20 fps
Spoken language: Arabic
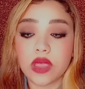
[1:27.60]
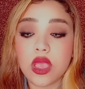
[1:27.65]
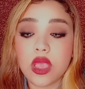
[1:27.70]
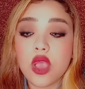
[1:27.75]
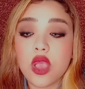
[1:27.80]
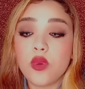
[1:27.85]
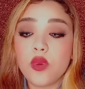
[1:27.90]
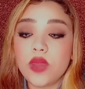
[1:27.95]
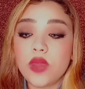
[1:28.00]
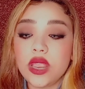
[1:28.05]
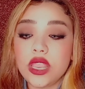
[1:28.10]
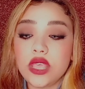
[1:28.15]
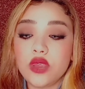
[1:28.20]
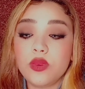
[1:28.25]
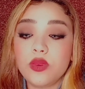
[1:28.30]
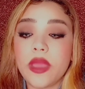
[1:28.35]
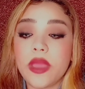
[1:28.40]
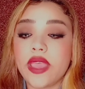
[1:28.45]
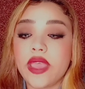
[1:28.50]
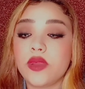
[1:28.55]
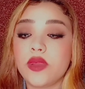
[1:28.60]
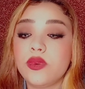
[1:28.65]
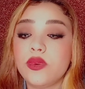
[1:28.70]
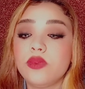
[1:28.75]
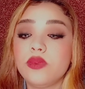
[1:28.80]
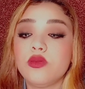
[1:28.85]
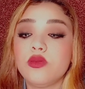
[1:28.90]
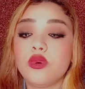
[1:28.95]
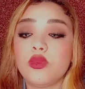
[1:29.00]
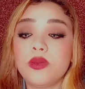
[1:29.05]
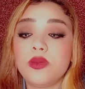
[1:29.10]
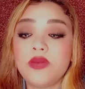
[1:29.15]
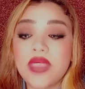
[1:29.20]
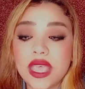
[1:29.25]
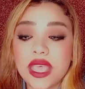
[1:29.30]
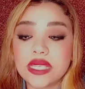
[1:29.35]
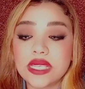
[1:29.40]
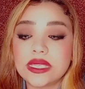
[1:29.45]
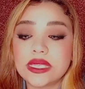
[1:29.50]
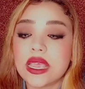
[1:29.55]
واليوم هيكون ممتاز
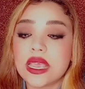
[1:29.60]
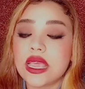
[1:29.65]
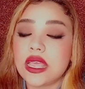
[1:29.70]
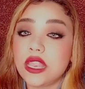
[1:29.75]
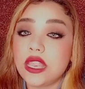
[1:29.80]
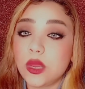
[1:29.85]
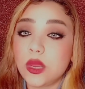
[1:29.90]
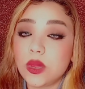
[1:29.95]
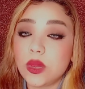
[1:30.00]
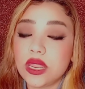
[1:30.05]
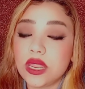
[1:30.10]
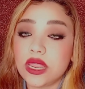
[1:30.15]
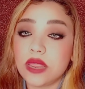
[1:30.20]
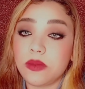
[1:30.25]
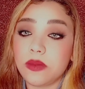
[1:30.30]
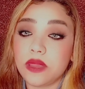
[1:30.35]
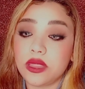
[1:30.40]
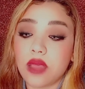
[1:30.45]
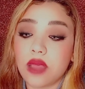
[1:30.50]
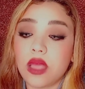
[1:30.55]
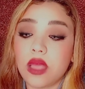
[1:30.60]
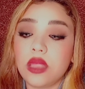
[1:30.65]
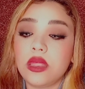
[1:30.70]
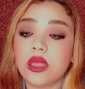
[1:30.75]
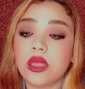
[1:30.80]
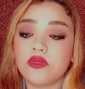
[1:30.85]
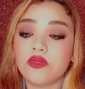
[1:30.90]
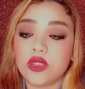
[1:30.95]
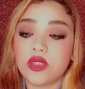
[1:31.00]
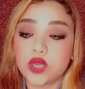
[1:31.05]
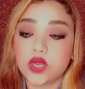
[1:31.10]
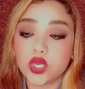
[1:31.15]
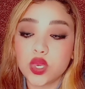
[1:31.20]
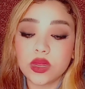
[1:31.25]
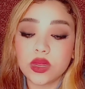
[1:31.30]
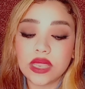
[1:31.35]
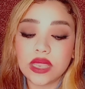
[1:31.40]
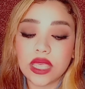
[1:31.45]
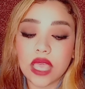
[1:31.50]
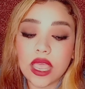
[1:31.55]
لكل اللي بيتعلق في الشغل
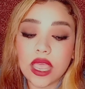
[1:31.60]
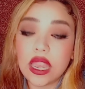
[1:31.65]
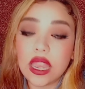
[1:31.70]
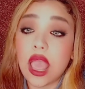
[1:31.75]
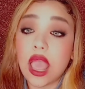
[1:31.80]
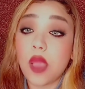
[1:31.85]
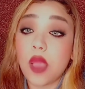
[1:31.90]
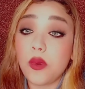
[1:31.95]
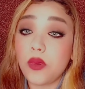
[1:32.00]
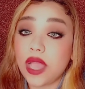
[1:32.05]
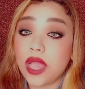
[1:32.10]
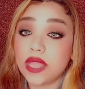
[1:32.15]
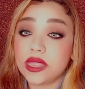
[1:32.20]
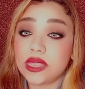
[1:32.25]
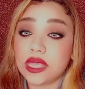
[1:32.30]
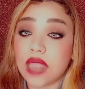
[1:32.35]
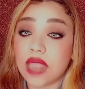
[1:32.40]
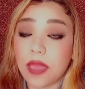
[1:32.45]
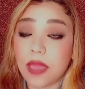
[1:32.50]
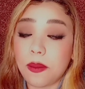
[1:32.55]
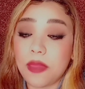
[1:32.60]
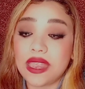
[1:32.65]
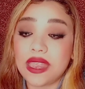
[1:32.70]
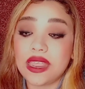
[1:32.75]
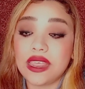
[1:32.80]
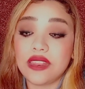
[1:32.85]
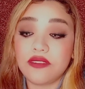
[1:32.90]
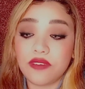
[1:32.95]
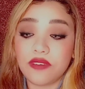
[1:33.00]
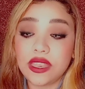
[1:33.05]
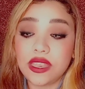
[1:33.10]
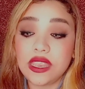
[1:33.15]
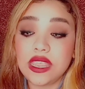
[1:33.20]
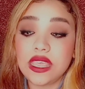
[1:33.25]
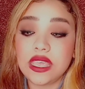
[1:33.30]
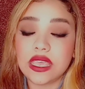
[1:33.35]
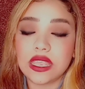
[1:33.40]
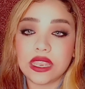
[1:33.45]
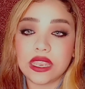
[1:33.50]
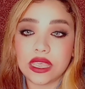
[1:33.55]
أو حتى العمل الفني
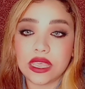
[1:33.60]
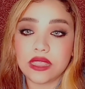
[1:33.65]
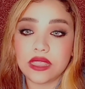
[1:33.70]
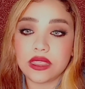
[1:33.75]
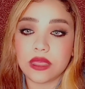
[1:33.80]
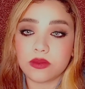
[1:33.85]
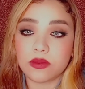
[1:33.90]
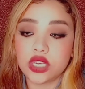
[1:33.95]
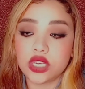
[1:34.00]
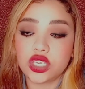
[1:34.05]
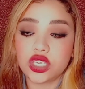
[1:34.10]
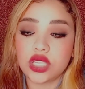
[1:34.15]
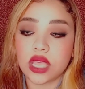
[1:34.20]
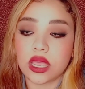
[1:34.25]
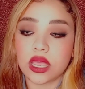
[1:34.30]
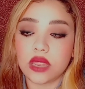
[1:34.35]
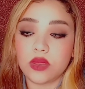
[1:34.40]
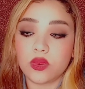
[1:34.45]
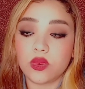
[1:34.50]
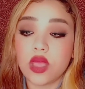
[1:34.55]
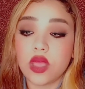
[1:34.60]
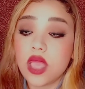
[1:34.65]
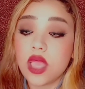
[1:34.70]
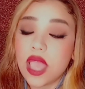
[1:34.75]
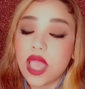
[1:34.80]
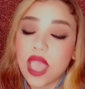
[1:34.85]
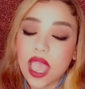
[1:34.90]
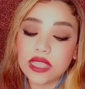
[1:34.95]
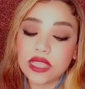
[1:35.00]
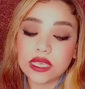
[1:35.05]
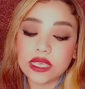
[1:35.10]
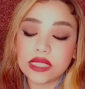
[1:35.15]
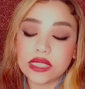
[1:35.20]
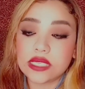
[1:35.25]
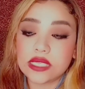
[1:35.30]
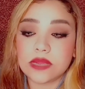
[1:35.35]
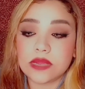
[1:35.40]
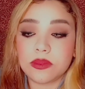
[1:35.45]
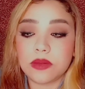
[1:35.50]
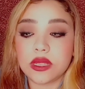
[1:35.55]
اللي انت بتشتغله
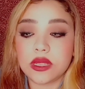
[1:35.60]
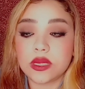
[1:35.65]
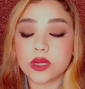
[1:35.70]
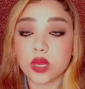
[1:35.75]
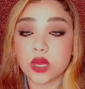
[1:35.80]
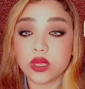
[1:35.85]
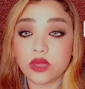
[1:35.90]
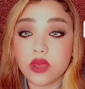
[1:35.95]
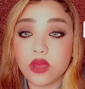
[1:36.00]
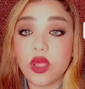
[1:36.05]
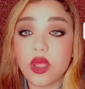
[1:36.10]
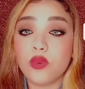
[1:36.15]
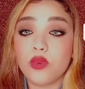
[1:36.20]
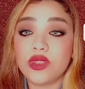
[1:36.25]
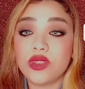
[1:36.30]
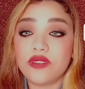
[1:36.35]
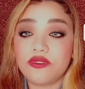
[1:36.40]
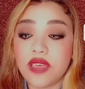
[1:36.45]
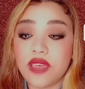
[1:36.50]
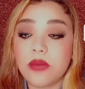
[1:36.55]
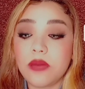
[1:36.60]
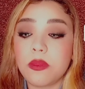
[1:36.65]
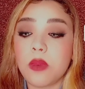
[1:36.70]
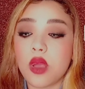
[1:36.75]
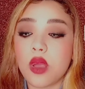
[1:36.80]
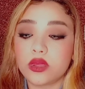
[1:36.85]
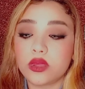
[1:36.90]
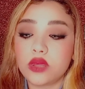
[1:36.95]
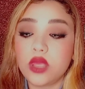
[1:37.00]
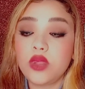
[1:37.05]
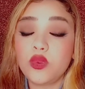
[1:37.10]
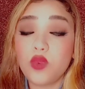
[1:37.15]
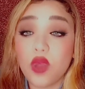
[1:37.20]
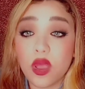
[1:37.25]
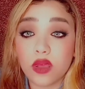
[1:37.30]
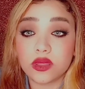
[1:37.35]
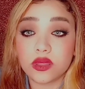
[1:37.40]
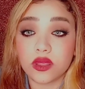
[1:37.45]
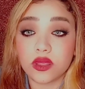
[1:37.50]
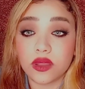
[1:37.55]
هتكتسب السيطرة والفهم أكتر
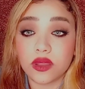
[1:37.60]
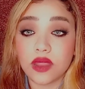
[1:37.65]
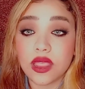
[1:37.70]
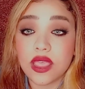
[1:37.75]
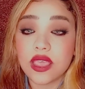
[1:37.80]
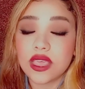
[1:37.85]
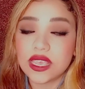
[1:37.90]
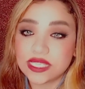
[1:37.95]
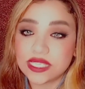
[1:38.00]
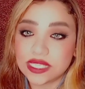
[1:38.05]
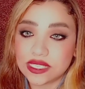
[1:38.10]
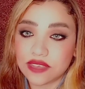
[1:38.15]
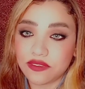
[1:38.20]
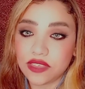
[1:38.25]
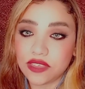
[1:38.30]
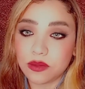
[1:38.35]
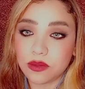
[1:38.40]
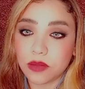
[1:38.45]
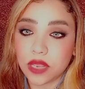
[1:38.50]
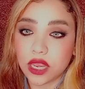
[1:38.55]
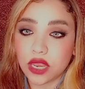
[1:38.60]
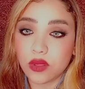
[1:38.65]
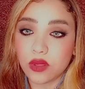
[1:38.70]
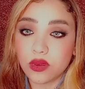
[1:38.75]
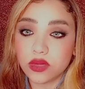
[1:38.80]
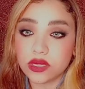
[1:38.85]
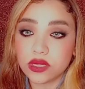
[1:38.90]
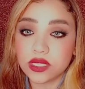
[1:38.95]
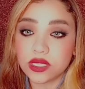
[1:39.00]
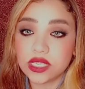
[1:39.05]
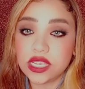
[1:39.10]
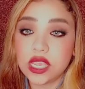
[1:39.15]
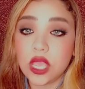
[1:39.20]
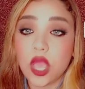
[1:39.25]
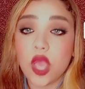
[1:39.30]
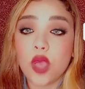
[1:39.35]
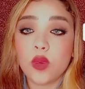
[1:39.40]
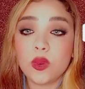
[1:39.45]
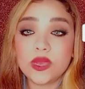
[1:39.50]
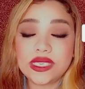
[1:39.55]
وأكتر استفيد من النقطة دي
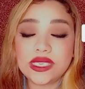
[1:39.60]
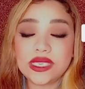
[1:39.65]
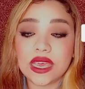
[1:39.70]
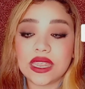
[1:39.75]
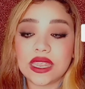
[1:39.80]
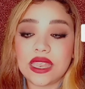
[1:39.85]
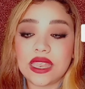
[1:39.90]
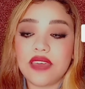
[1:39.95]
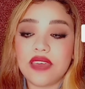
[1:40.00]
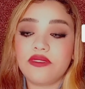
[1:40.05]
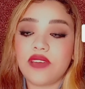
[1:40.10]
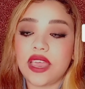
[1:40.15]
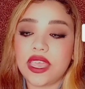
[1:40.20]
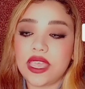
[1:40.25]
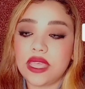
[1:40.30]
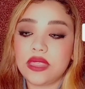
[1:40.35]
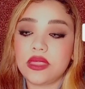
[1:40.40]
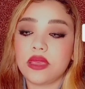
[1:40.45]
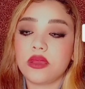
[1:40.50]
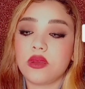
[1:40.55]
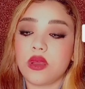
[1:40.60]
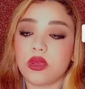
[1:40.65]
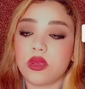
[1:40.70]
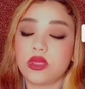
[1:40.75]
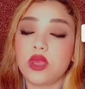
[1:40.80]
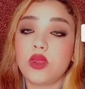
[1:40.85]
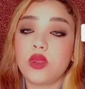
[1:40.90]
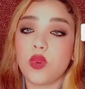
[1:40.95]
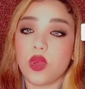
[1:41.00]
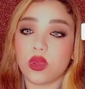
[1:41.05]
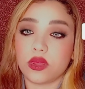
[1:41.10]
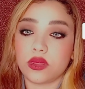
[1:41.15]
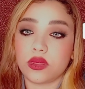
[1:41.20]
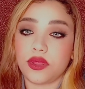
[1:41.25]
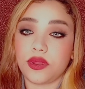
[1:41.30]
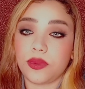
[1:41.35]
واستغلها في حياتك أكتر وأكتر